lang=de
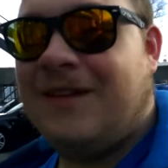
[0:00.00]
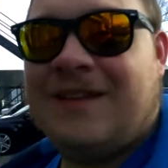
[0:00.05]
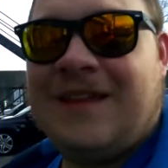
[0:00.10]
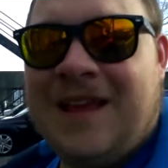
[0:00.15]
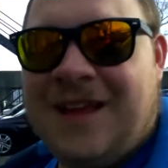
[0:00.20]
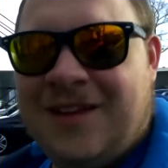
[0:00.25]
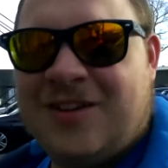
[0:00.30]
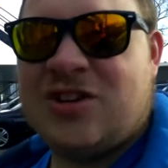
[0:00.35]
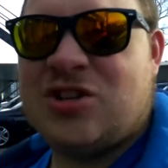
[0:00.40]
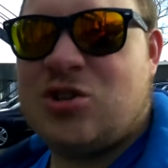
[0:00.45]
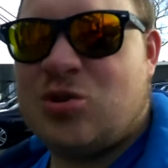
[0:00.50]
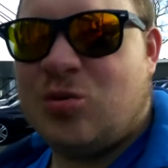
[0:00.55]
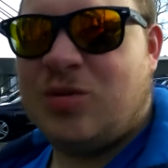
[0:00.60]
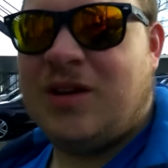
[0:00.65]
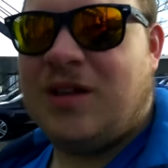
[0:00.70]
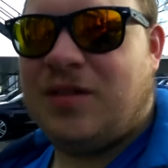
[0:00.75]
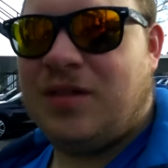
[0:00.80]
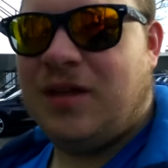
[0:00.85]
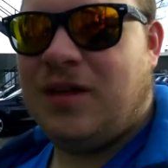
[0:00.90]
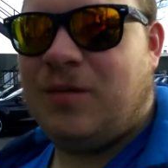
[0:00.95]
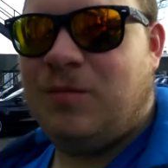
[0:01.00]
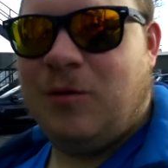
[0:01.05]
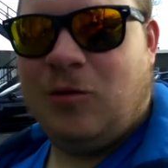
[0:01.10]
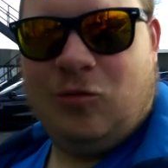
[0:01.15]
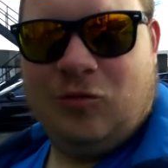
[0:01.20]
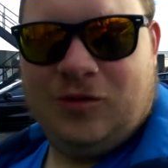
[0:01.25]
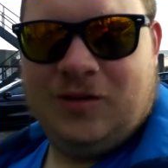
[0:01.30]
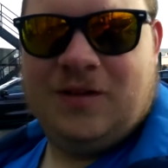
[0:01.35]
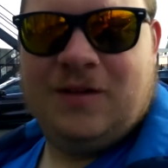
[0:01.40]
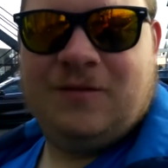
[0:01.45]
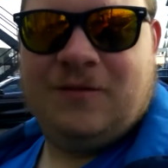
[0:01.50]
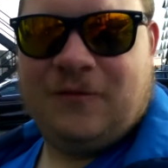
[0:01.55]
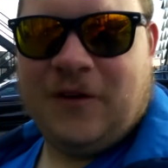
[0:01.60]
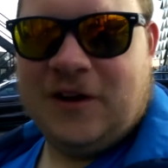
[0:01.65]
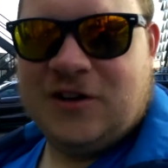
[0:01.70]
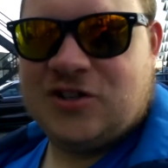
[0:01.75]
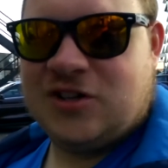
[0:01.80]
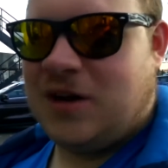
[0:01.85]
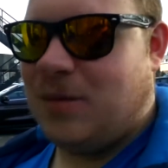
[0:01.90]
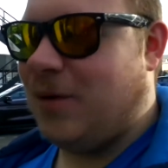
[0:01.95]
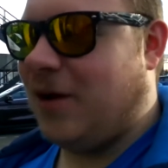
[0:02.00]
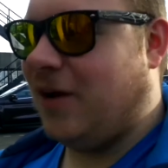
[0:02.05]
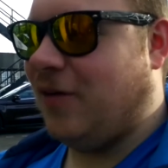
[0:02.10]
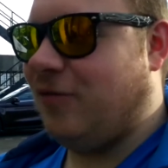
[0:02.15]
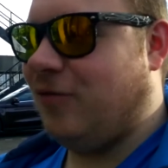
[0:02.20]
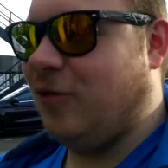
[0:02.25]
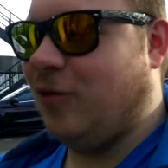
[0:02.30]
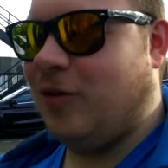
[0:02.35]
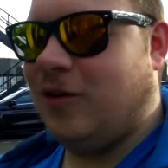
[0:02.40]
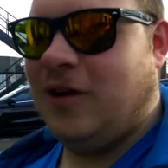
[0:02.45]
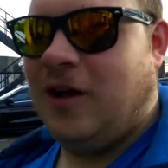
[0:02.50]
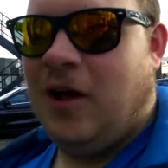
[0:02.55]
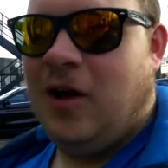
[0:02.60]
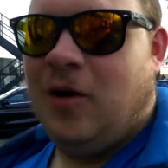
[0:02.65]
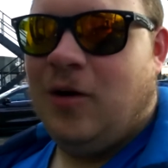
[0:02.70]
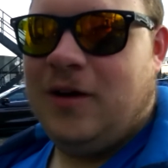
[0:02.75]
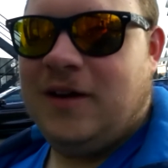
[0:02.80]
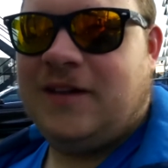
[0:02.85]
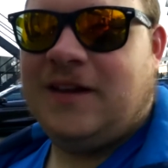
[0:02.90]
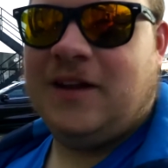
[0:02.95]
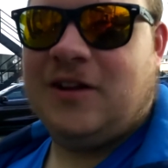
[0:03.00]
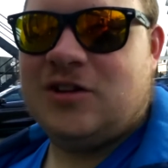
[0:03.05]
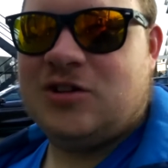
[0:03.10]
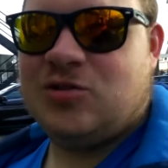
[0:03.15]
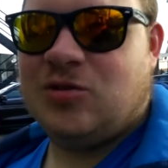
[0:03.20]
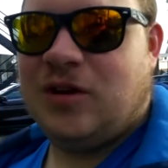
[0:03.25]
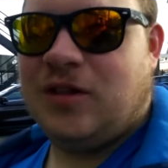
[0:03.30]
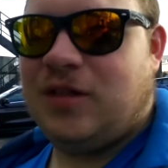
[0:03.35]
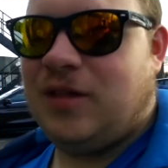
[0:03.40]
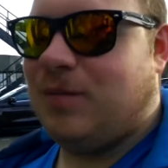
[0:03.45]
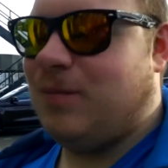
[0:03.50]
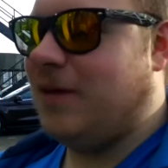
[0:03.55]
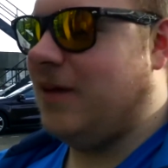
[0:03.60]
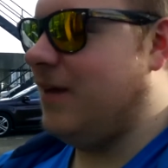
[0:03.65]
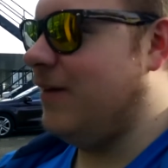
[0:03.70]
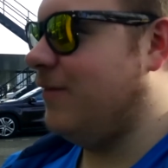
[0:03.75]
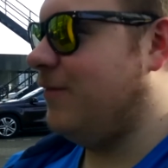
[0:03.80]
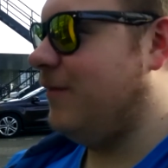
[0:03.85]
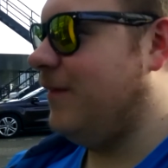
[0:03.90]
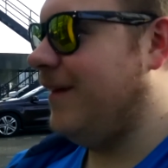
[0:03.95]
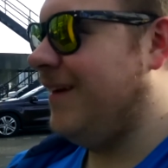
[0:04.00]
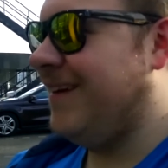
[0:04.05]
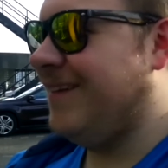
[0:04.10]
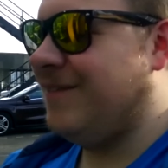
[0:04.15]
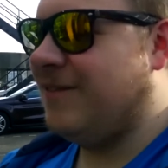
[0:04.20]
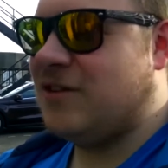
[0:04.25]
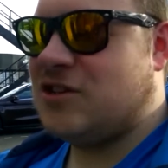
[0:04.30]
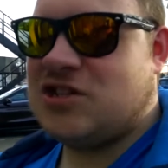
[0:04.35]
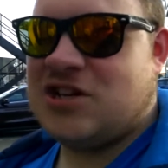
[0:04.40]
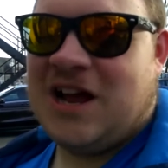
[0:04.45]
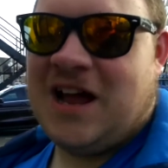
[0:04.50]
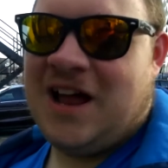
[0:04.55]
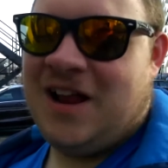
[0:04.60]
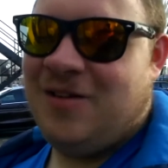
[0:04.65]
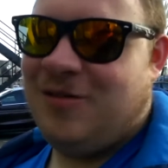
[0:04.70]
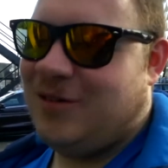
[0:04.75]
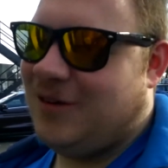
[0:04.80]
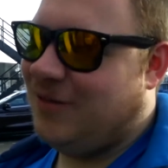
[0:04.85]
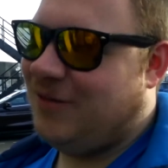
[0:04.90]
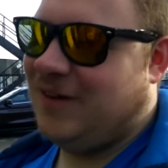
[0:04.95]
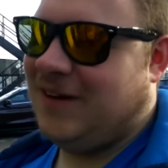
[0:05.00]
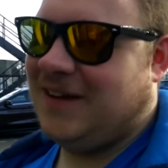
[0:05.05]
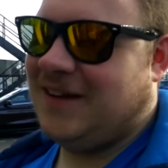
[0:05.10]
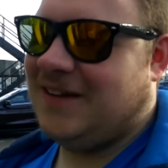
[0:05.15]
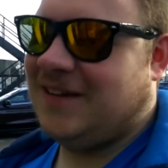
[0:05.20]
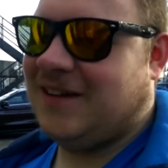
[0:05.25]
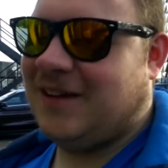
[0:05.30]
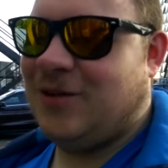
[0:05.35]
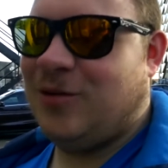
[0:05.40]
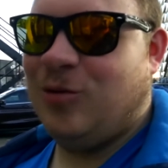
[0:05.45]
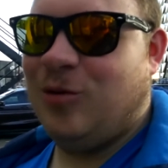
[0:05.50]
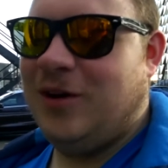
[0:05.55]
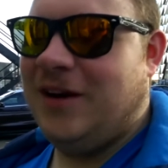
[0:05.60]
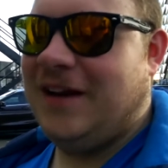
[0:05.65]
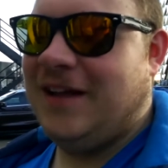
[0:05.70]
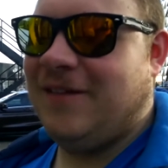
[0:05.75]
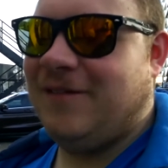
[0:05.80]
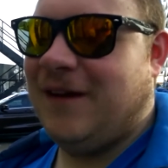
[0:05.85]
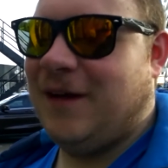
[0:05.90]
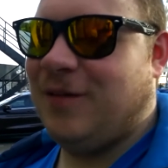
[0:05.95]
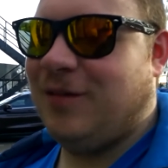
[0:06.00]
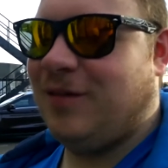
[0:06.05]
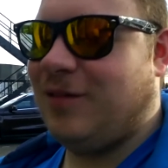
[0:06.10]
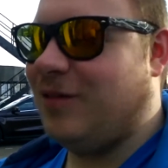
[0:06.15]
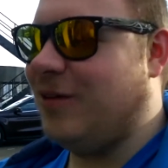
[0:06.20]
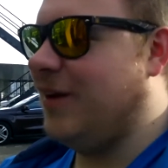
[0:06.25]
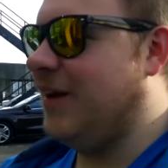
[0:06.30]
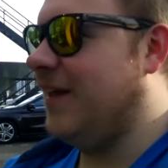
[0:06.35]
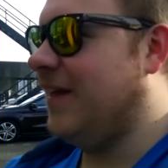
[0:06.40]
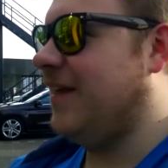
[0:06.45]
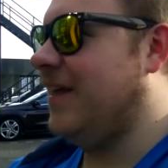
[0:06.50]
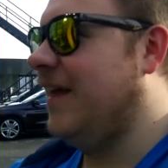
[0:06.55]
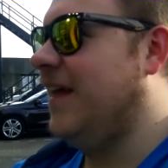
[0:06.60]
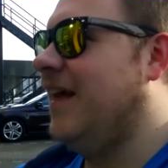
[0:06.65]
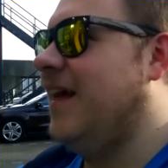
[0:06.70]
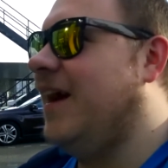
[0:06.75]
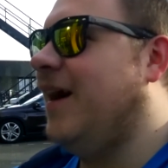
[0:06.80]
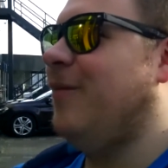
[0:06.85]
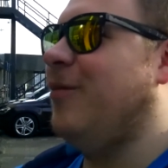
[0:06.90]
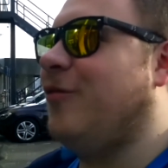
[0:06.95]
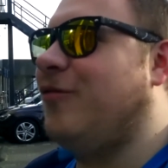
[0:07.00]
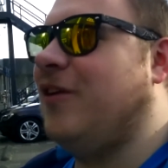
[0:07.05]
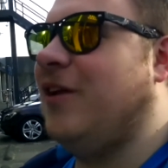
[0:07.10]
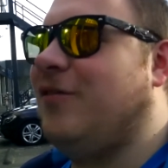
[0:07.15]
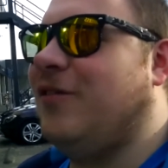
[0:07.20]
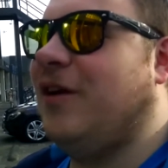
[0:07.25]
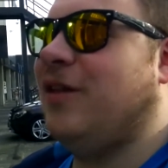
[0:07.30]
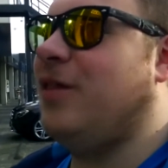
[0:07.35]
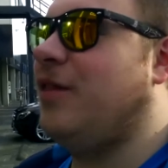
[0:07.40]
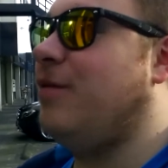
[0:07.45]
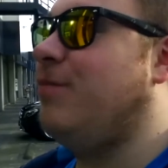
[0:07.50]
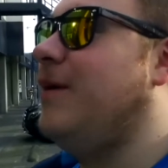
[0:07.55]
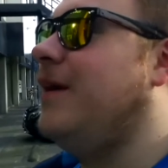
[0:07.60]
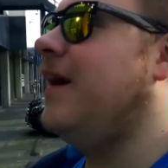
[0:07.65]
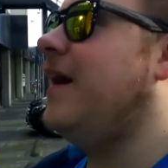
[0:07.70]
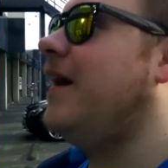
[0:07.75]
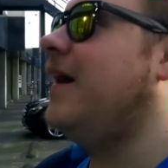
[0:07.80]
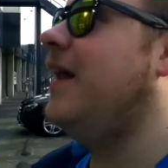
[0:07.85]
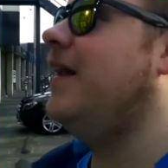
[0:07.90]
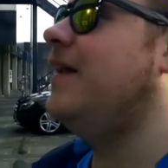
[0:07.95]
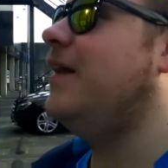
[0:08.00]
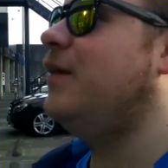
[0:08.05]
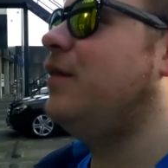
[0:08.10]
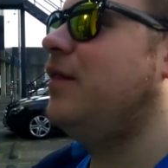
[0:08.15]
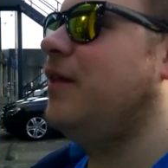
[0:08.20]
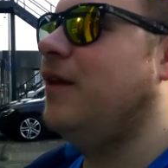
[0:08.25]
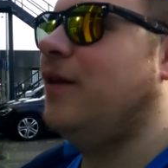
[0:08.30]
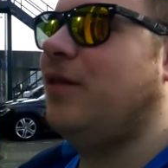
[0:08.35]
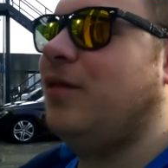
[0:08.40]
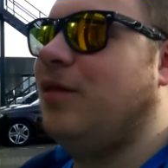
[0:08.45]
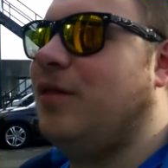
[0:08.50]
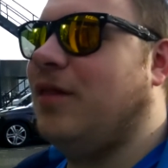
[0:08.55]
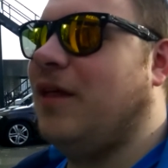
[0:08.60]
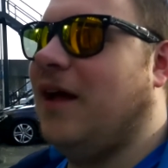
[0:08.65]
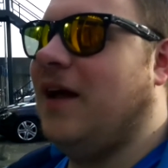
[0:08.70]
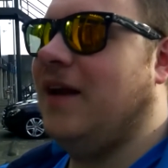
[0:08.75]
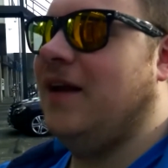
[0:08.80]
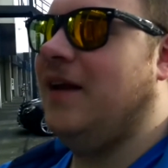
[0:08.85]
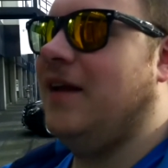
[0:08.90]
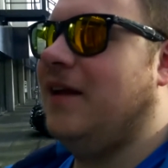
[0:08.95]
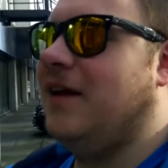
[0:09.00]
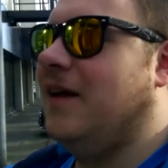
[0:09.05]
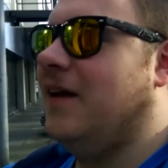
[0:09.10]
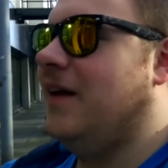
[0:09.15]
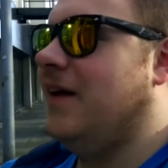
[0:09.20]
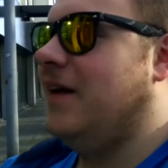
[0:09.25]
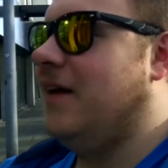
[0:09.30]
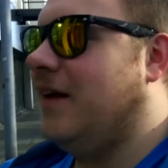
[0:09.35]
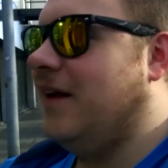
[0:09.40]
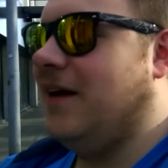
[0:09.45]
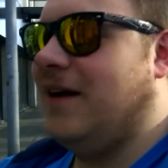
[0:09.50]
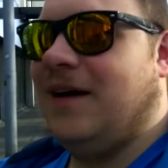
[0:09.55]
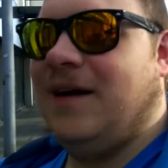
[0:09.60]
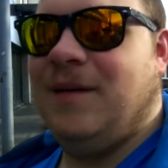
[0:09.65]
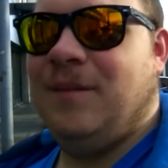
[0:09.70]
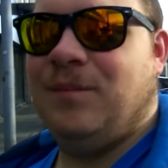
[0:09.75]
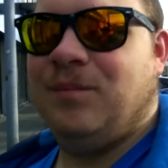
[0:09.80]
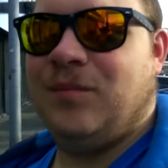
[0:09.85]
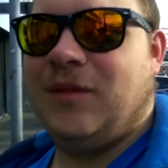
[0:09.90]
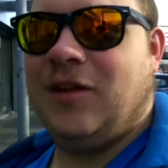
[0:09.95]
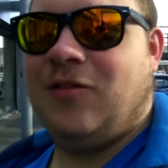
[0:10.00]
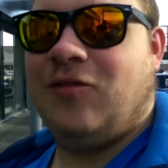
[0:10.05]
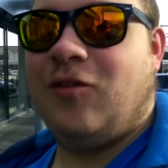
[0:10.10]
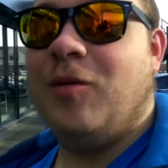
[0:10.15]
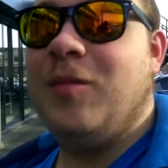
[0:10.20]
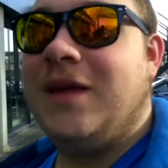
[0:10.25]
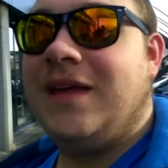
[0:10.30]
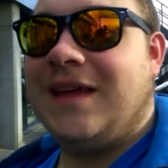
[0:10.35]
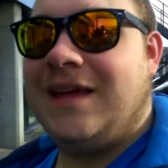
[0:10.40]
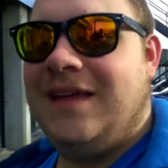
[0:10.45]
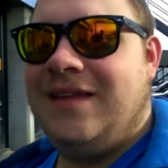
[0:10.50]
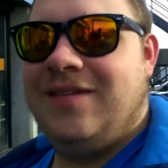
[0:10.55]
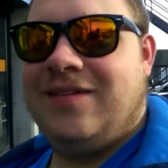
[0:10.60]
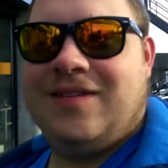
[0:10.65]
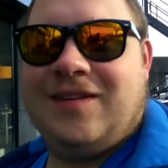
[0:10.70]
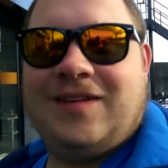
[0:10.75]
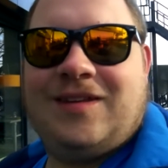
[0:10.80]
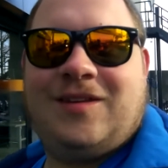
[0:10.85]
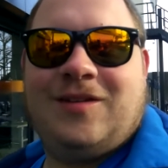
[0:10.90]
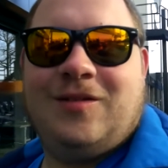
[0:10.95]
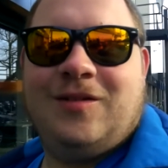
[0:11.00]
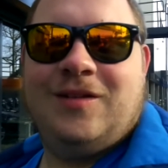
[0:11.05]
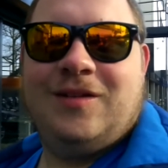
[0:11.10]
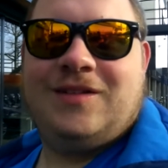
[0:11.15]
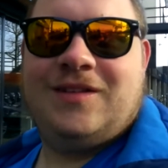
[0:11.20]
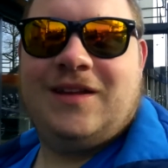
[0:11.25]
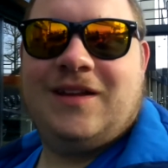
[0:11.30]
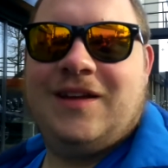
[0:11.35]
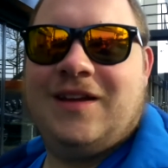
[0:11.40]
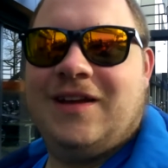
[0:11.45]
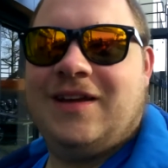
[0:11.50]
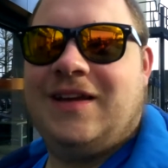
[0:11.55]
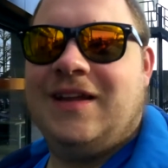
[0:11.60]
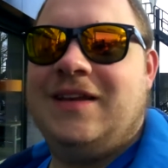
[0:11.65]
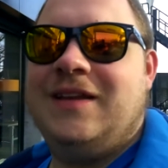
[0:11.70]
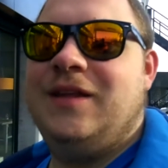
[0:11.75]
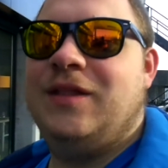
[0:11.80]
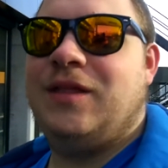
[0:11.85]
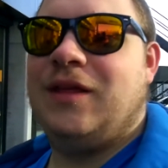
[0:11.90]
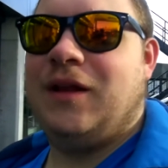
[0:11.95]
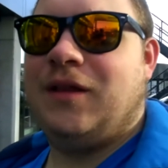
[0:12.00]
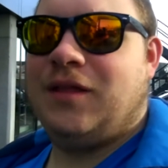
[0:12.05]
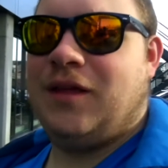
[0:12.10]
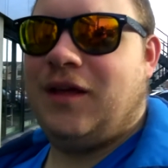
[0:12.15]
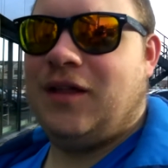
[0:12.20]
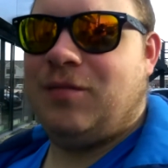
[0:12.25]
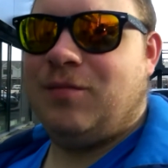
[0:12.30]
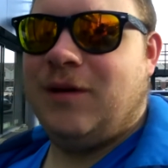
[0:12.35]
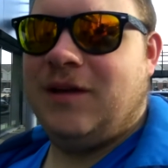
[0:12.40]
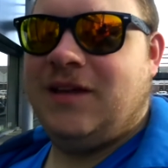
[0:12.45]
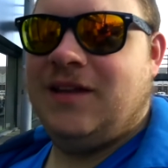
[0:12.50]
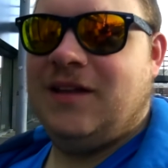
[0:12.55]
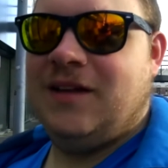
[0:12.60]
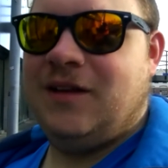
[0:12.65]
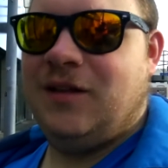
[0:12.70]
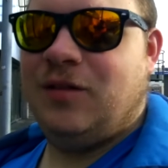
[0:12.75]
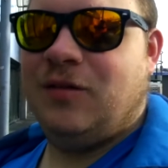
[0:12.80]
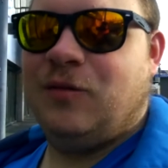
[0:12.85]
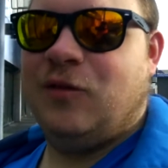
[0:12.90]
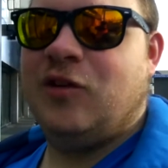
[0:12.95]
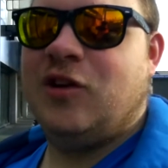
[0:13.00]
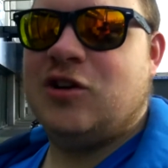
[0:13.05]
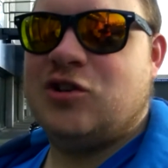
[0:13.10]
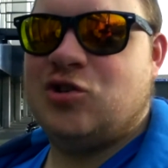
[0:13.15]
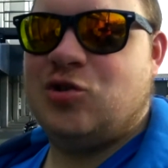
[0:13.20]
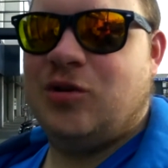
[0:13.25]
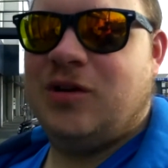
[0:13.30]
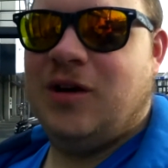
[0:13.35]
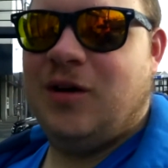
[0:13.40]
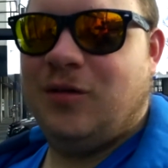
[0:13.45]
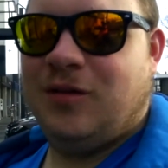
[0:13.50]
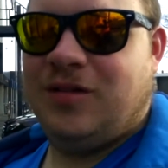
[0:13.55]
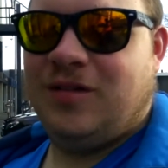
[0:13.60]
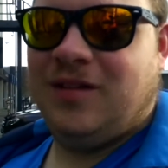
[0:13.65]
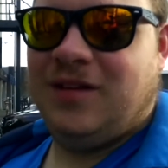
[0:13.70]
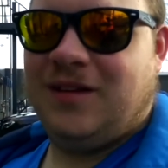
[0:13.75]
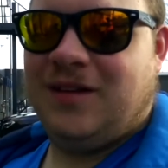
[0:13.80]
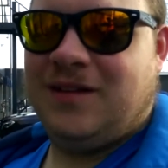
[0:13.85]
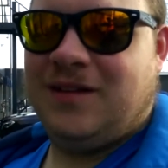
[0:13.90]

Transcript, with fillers: denke schon, dass ich mir Hut, falsche Kameraführung, und ich denke schon, dass ich mir hier äh, einen Schal oder vielleicht einen Kohl, ich weiß es noch nicht. Aber auf jeden Fall ist es mega geil, jetzt hier zu sein. Ähm, ich freue mich riesig und äh, genieße jetzt erstmal hier diese wunderschöne Aussicht.